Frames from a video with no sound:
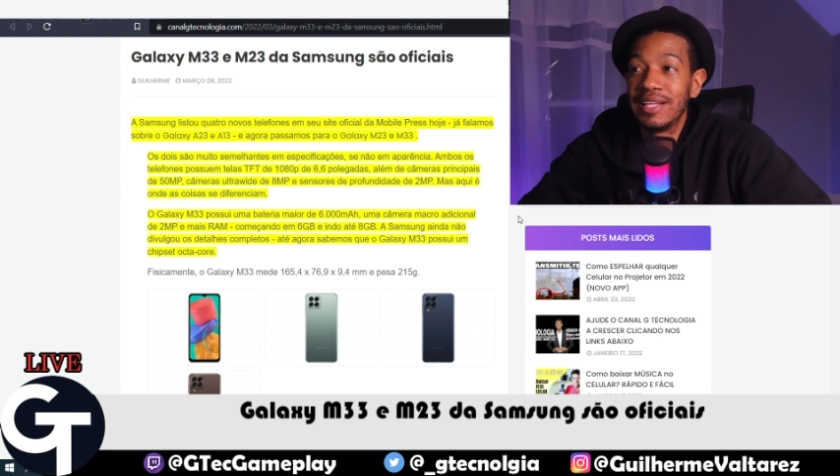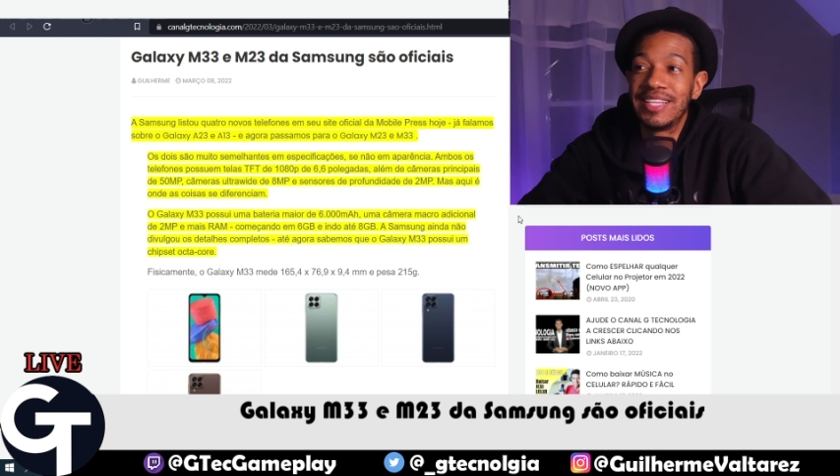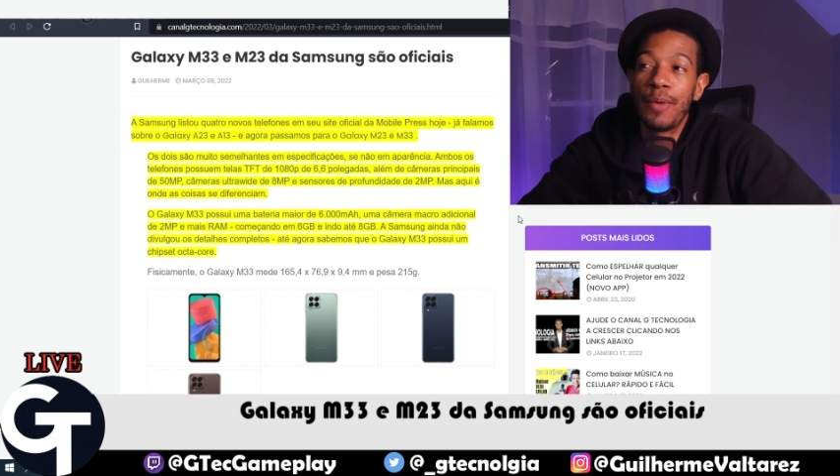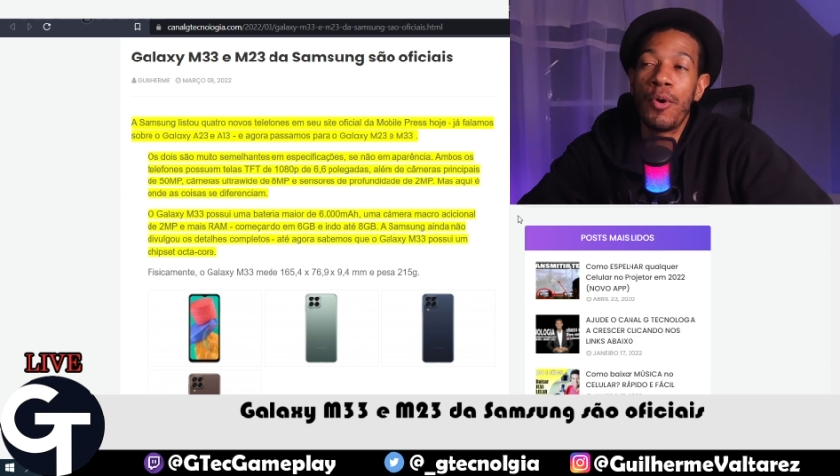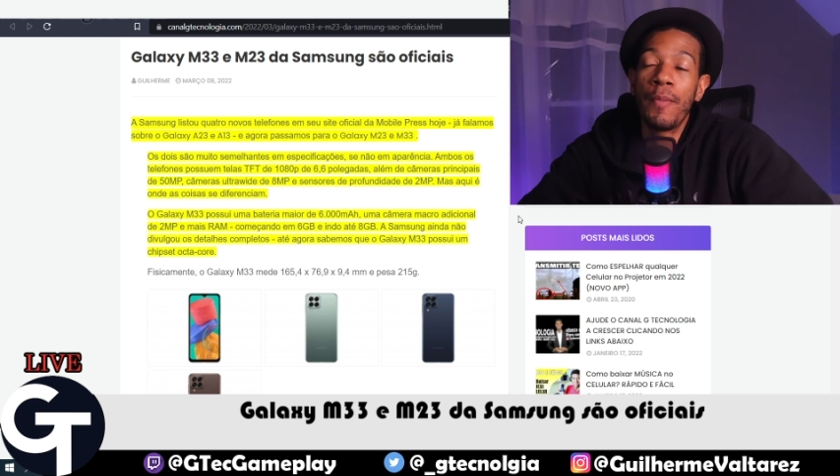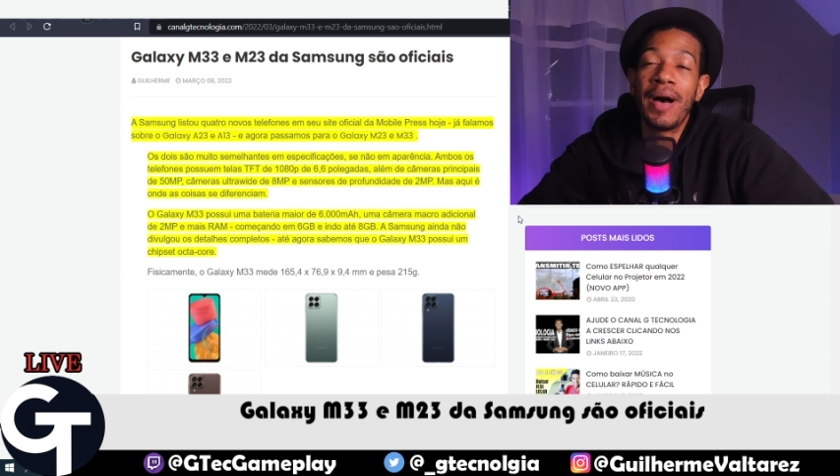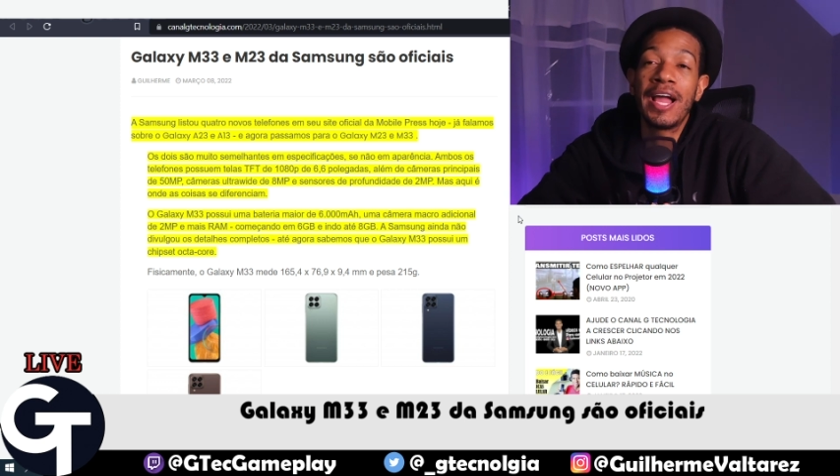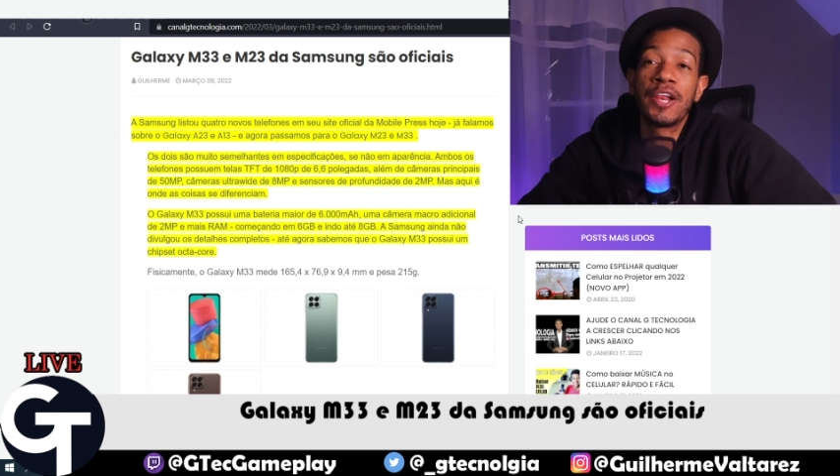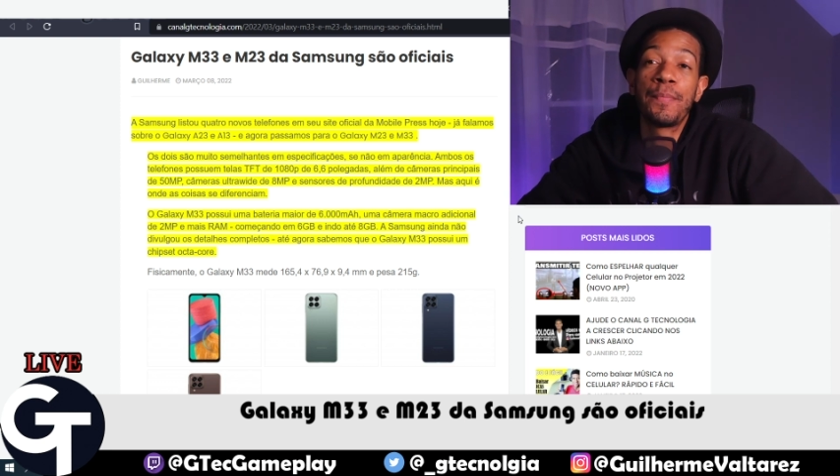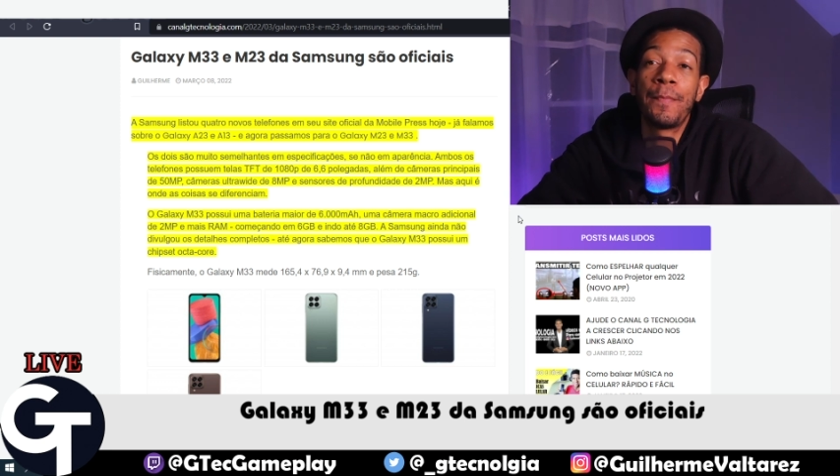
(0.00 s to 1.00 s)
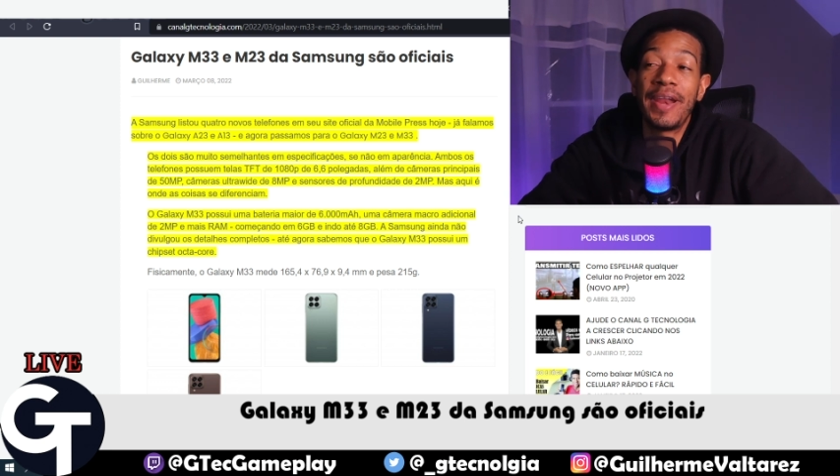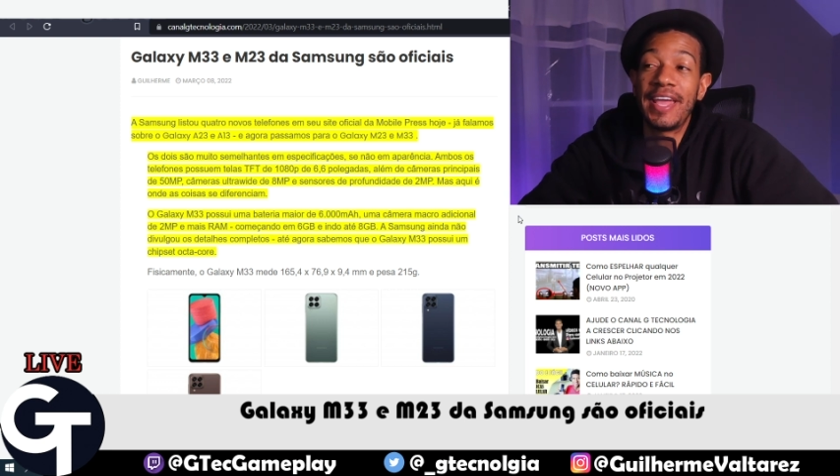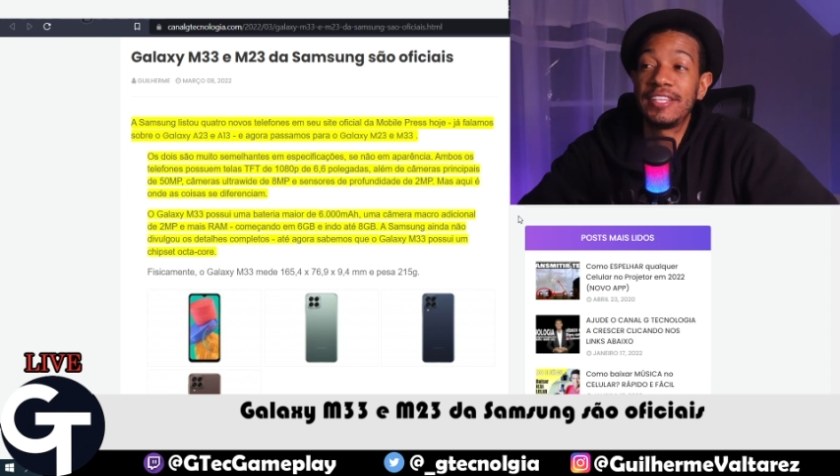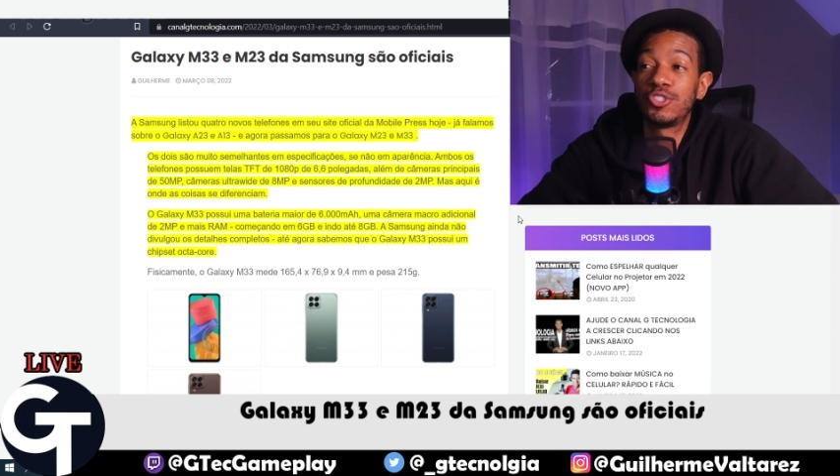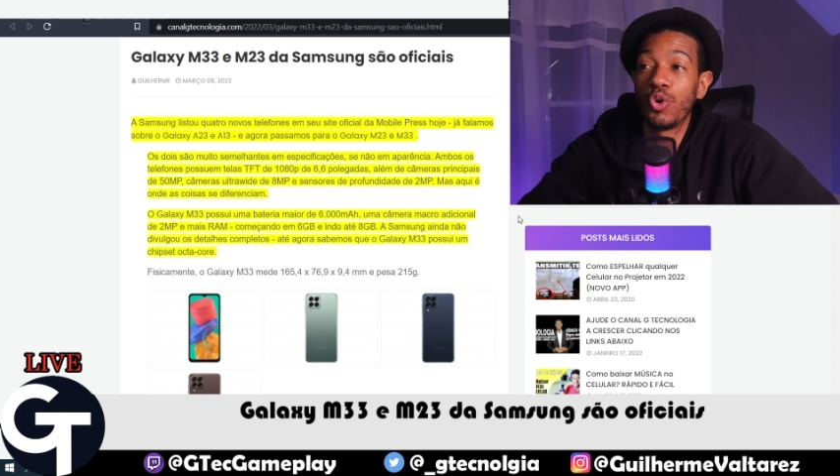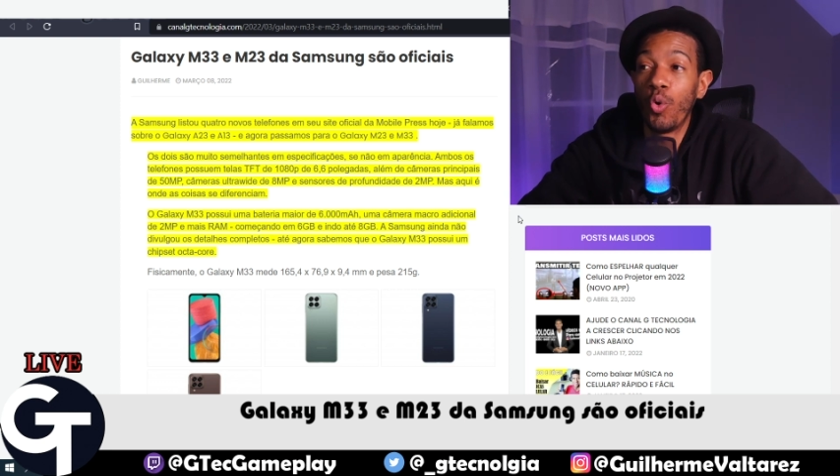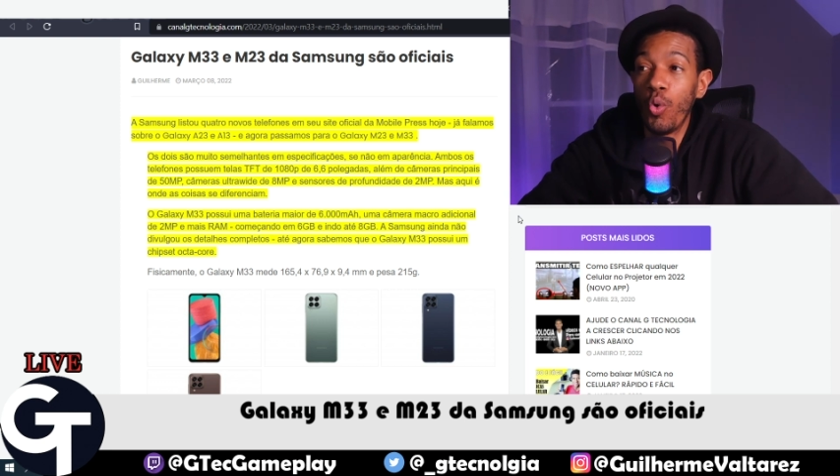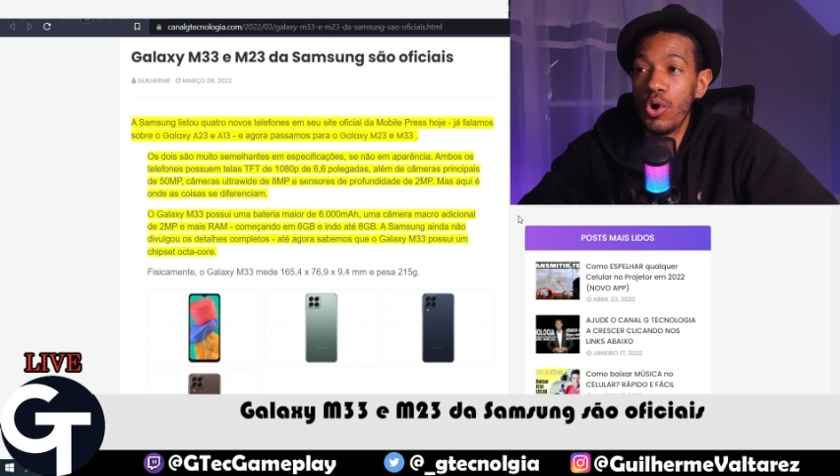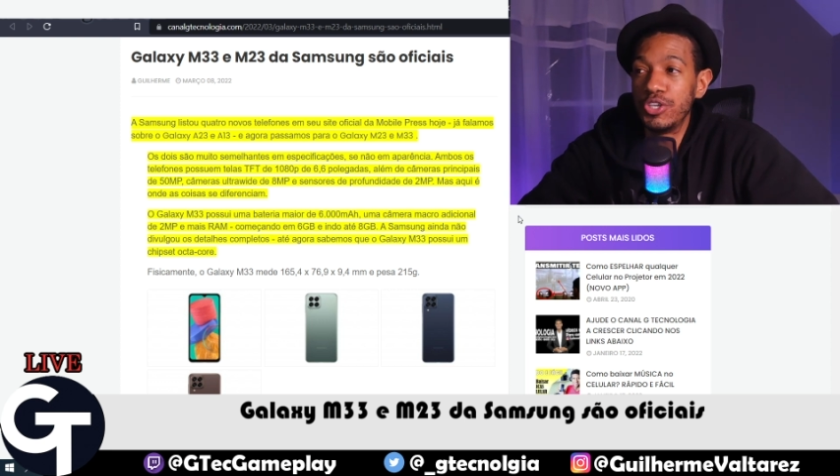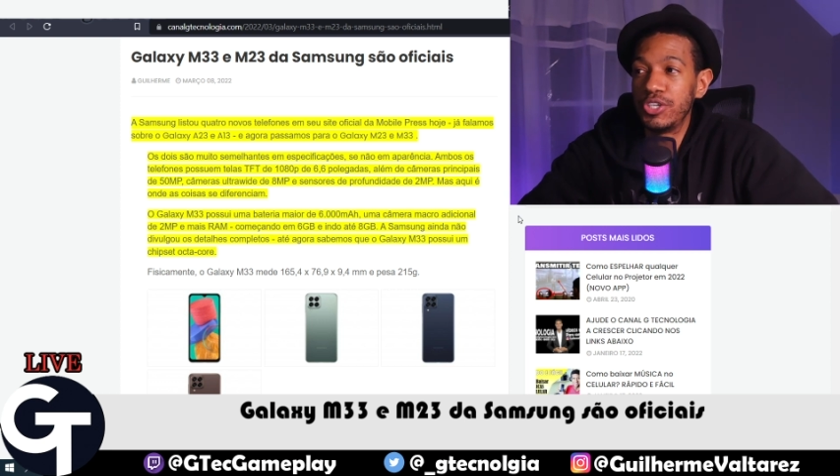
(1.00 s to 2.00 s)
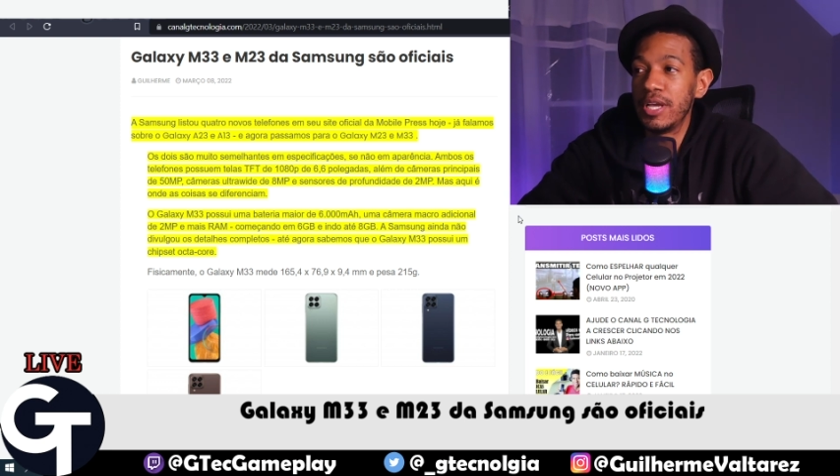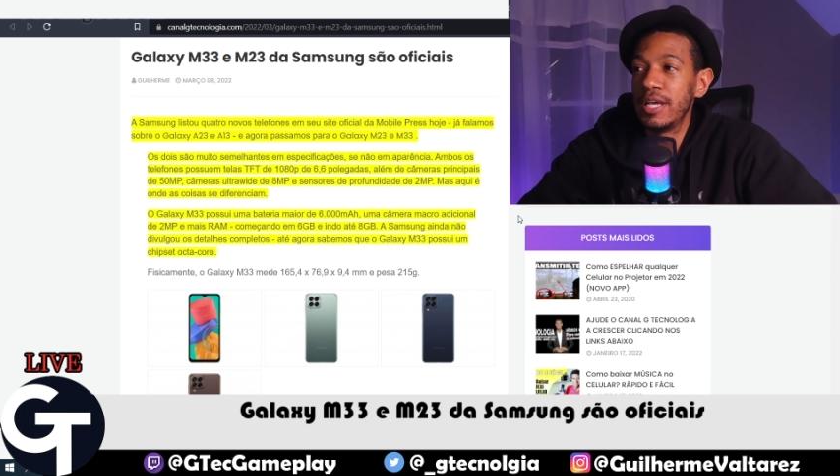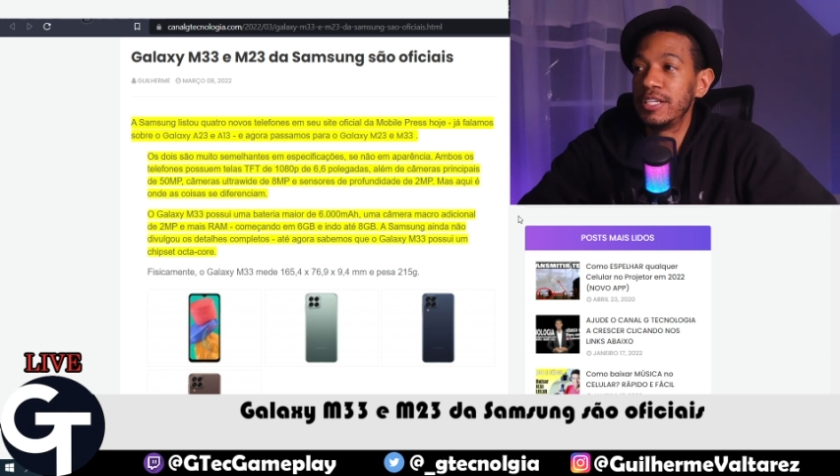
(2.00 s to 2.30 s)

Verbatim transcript: da Mobile Press hoje